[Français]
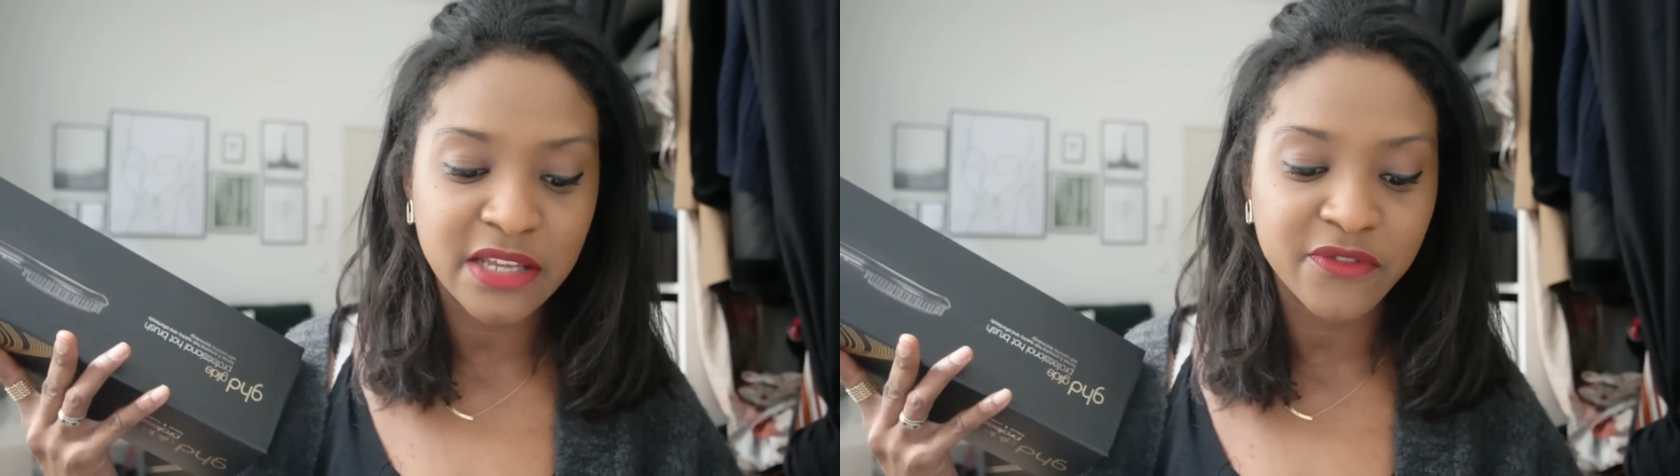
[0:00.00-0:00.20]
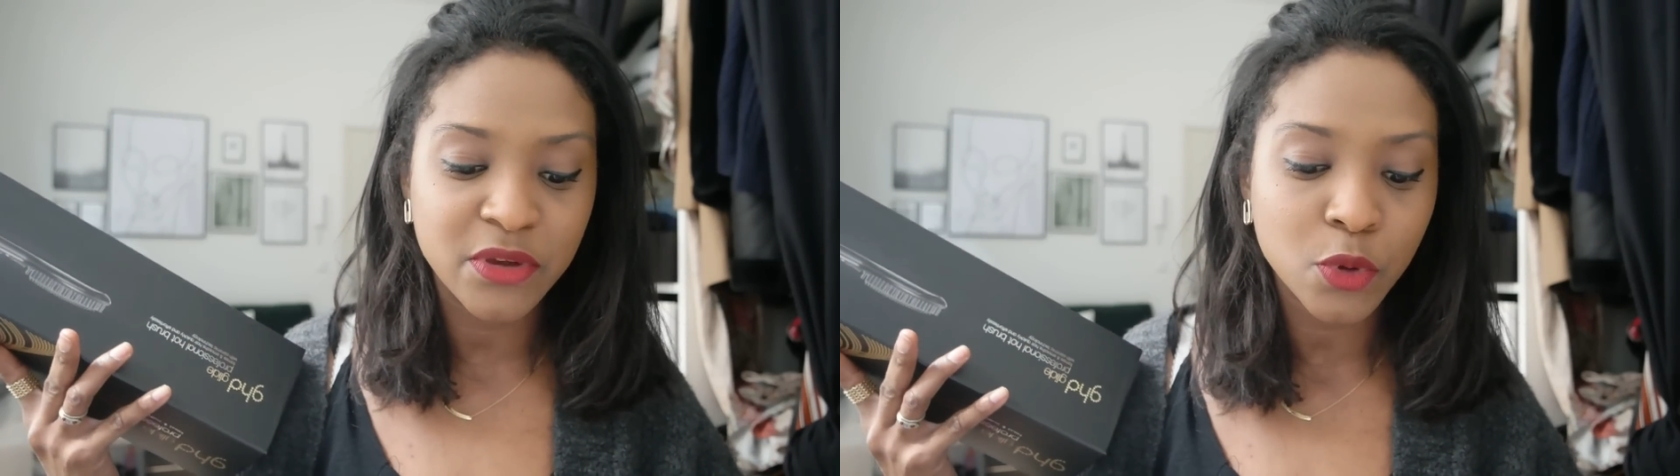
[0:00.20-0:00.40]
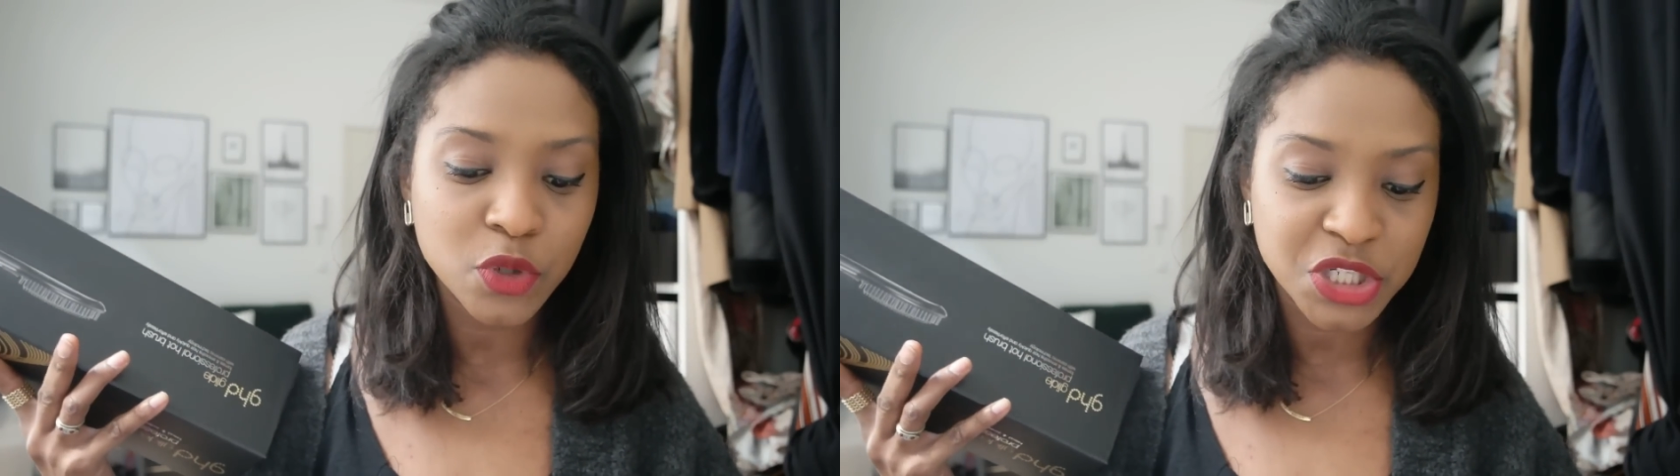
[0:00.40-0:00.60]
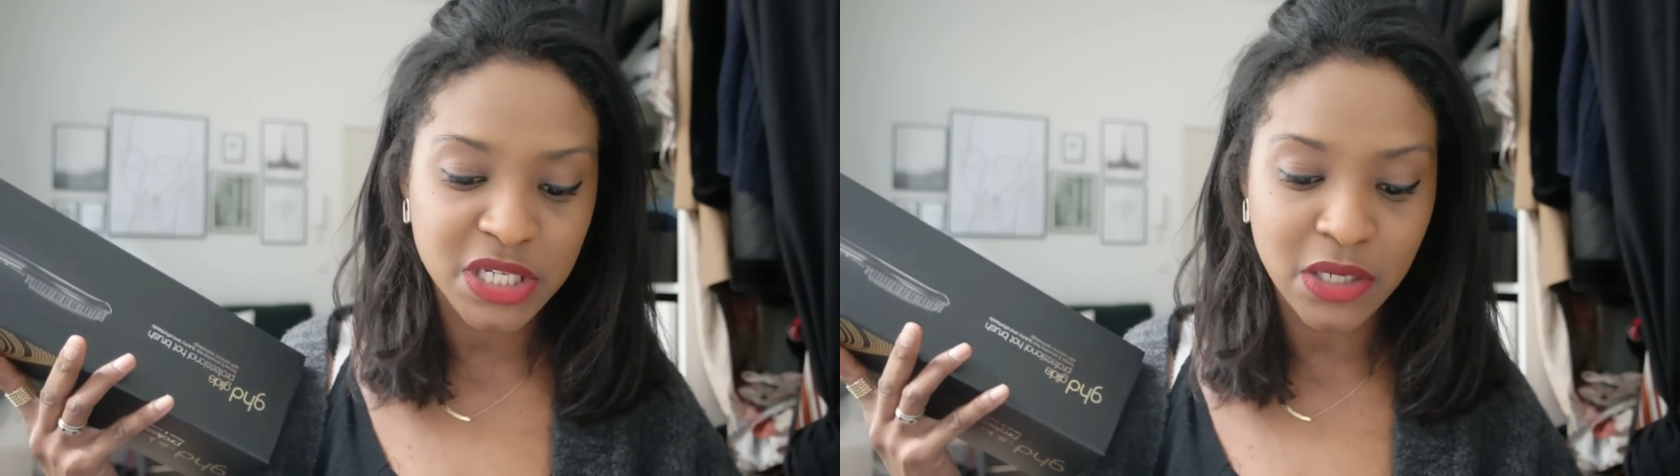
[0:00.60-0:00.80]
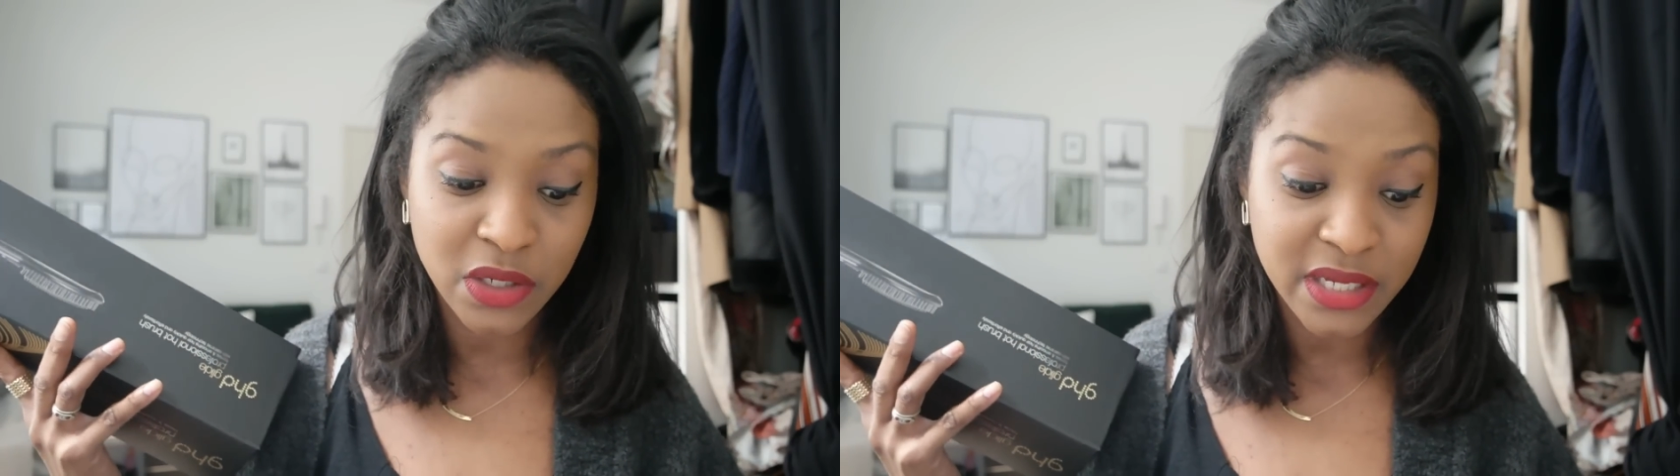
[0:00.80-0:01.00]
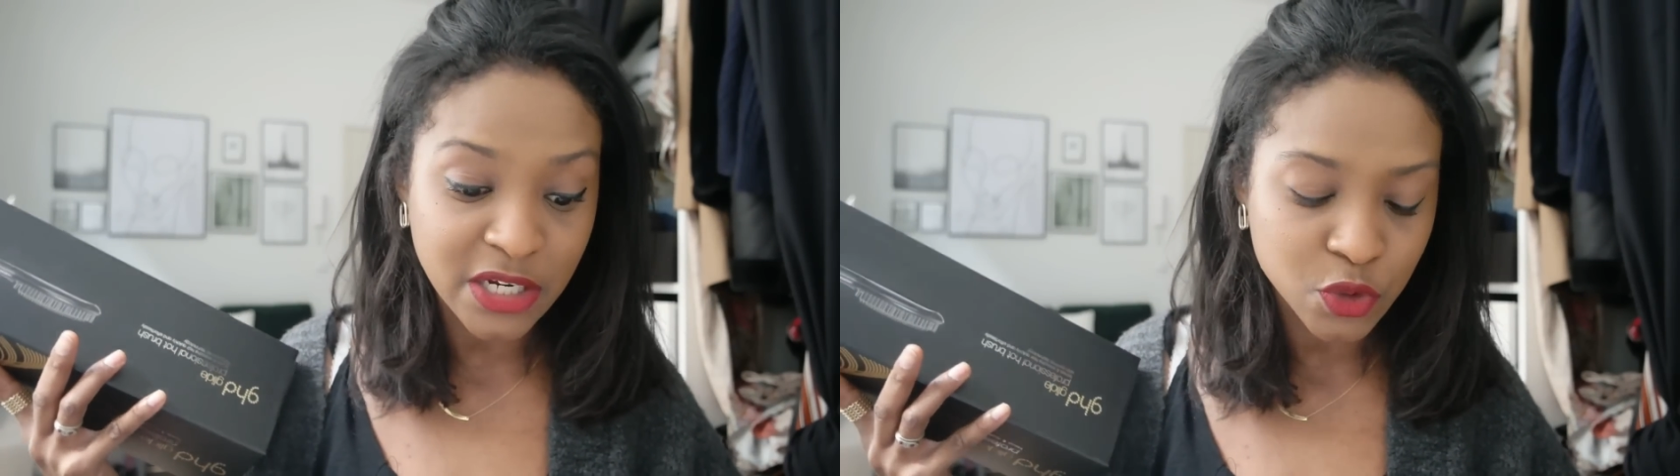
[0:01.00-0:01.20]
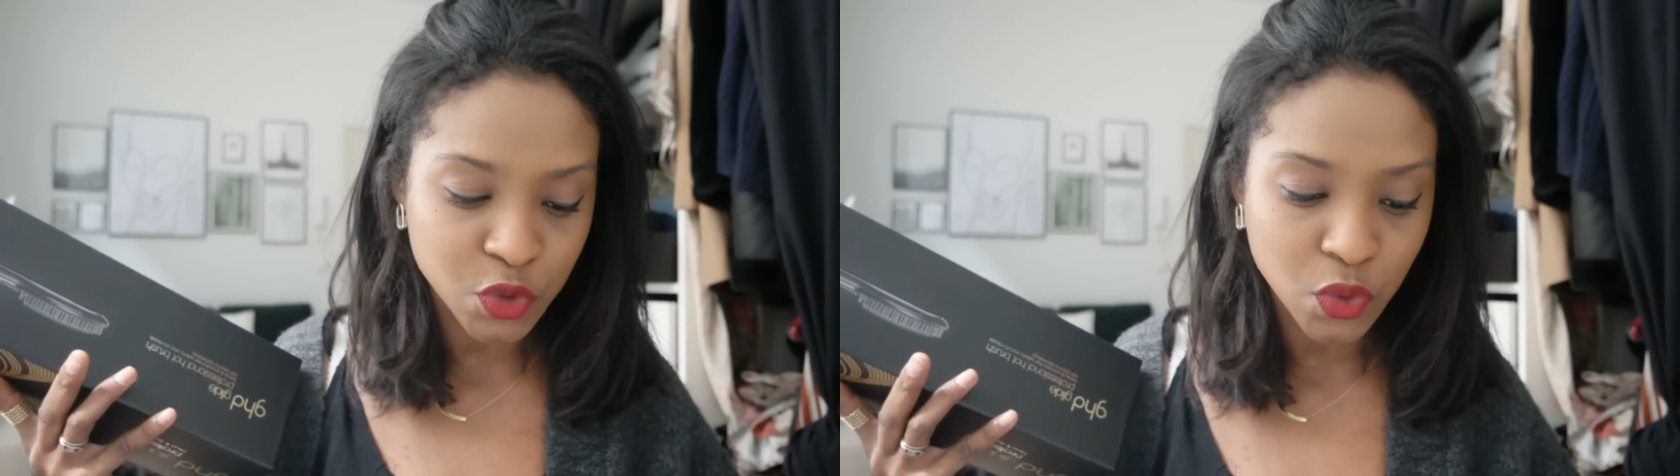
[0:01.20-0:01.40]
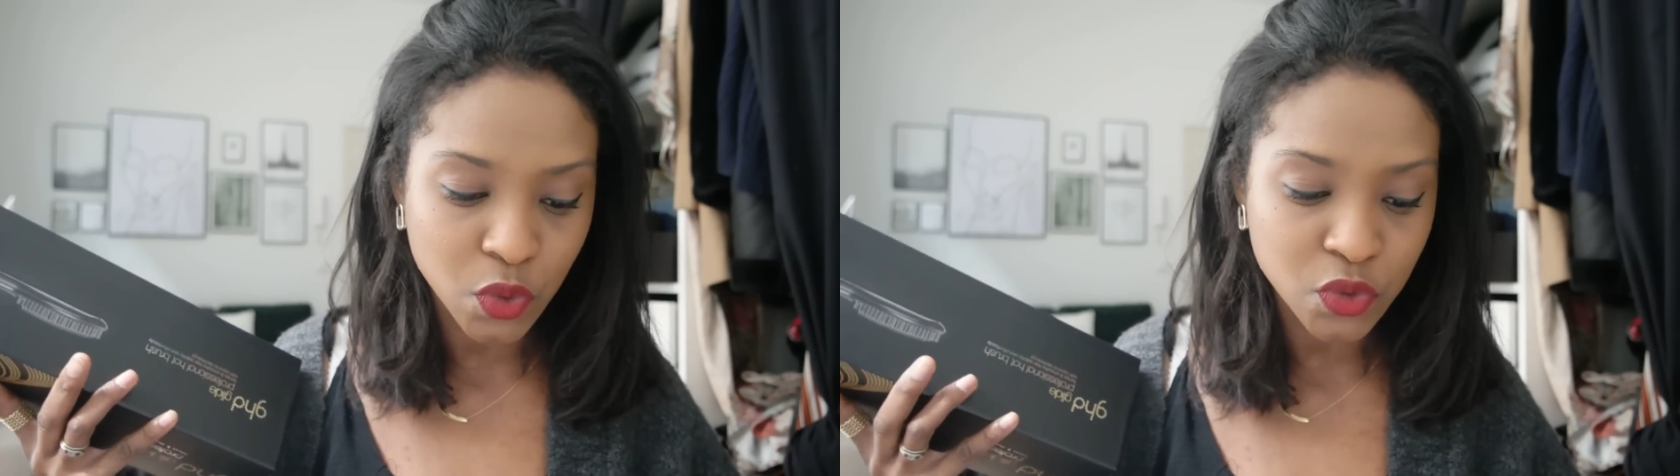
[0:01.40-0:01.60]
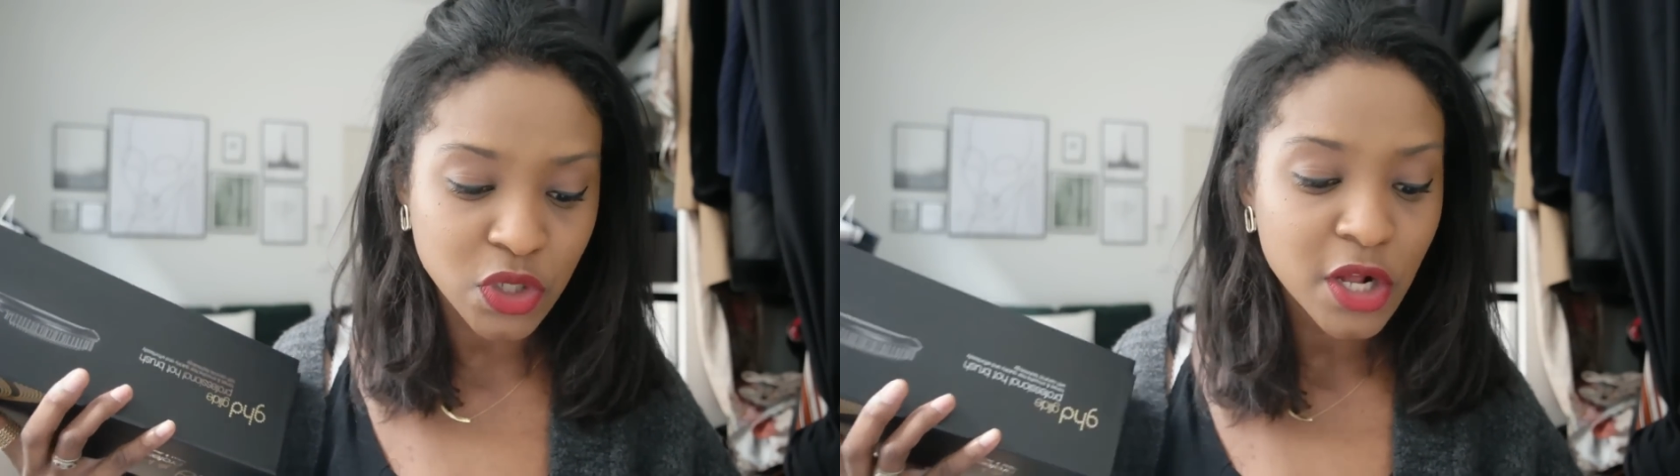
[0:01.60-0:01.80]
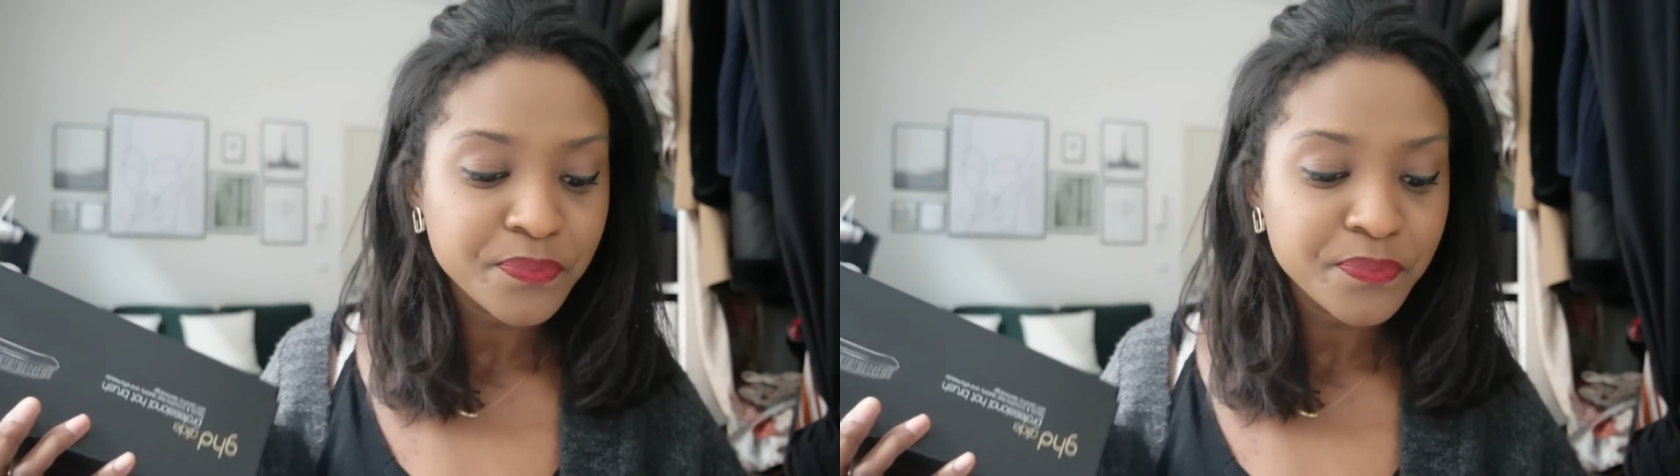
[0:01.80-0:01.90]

effet brushing en quelques secondes.